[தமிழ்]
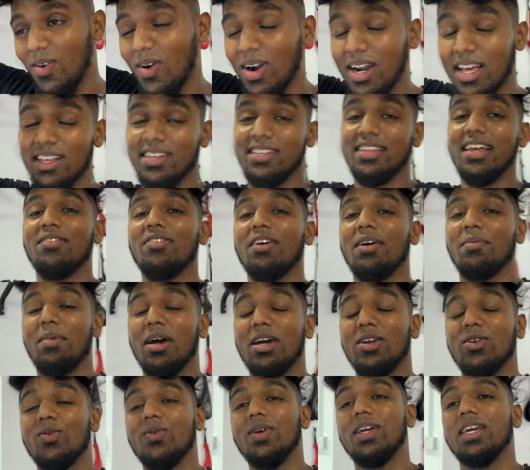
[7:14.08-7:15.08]
வாட் ஆர் ஸ்டாஃப் ஐ மை
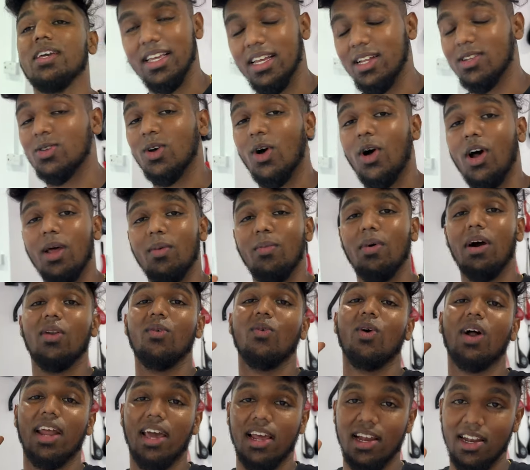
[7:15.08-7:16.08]
டூவிங் இட்ஸ் ஆல் அபவுட்
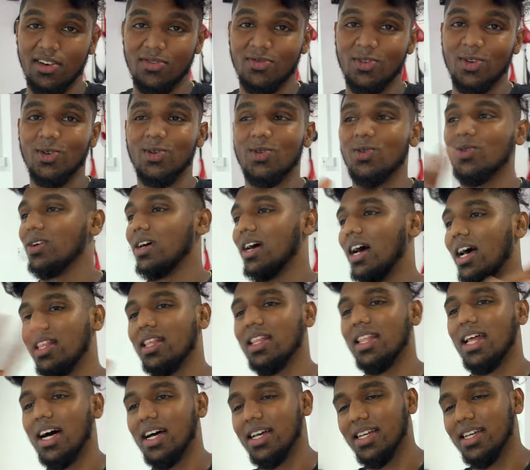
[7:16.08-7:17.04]
வாட் ஐ லெஃப்ட் டு டூ அதுதான்